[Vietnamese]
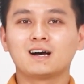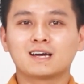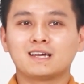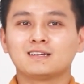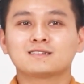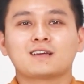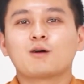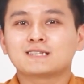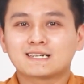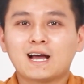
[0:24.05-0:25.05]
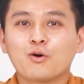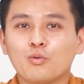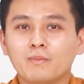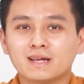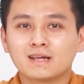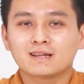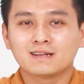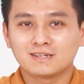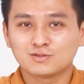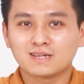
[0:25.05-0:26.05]
cái óc sáng tạo của mình
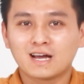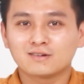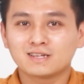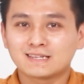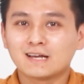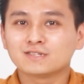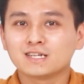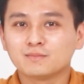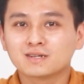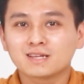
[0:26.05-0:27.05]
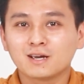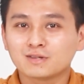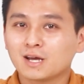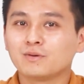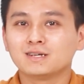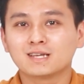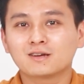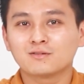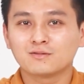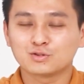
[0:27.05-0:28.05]
để chúng ta có thể tạo ra những bức theo theo ý thích
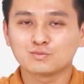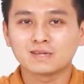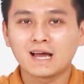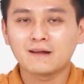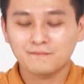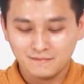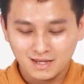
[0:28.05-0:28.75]
của chúng ta.